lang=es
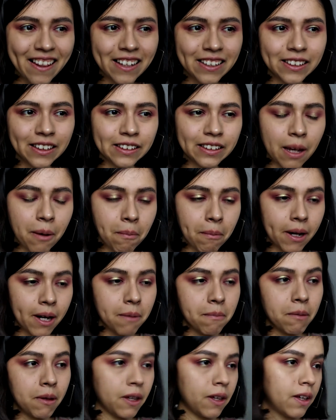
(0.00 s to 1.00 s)
de si sea para
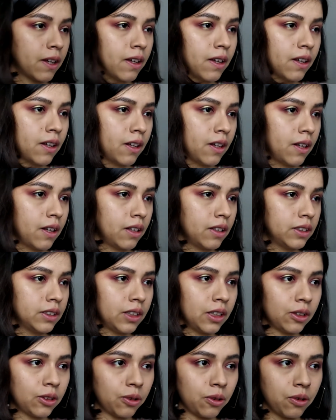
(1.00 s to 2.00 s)
mí.
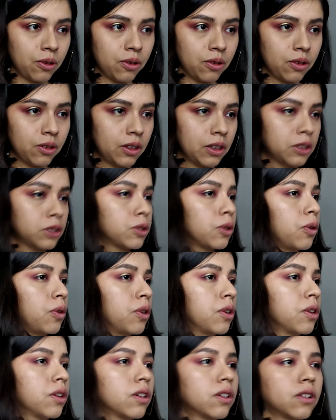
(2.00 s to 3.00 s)
Siento que
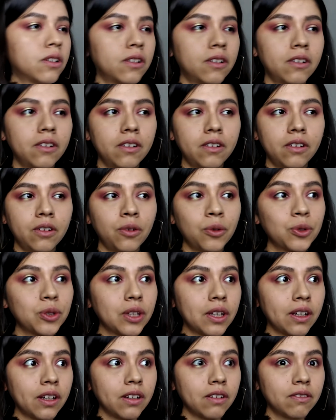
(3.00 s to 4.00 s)
soy, no
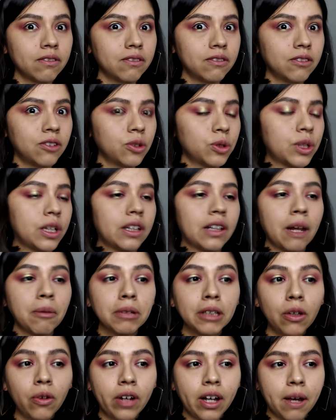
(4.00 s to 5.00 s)
sé, no sé, tal
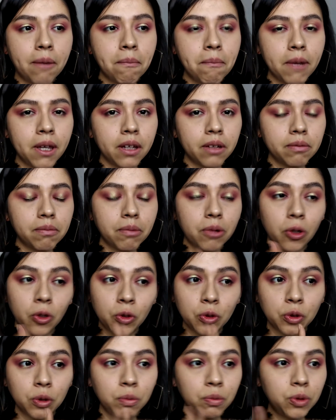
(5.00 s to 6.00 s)
vez lo cambie porque
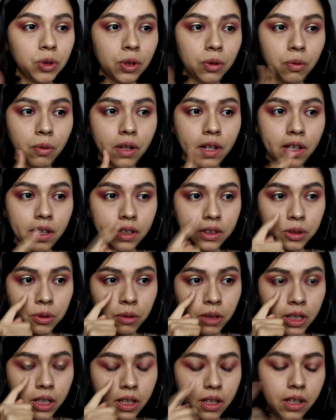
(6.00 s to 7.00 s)
no estoy muy segura de esto
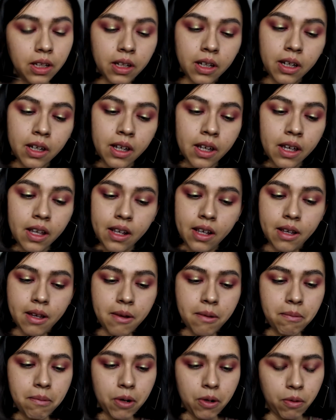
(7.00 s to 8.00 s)
aquí.
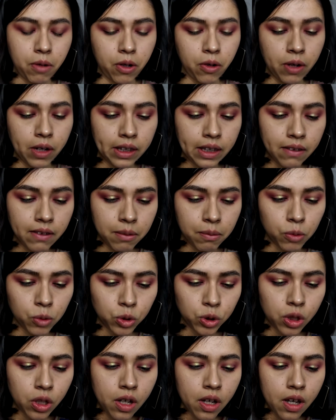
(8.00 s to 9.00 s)
Pero bueno, ahorita
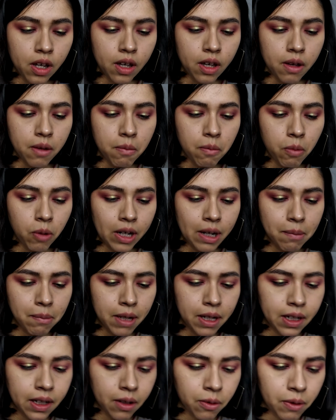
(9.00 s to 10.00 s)
vemos. Voy a
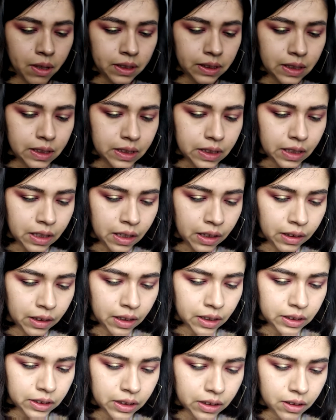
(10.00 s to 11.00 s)
aplicar unas
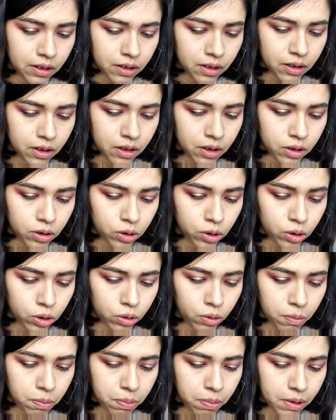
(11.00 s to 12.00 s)
estrellitas
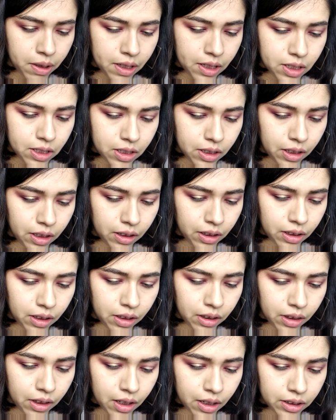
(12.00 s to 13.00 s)
súper
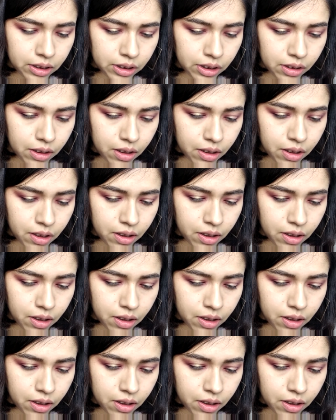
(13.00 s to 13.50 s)
chiquititas.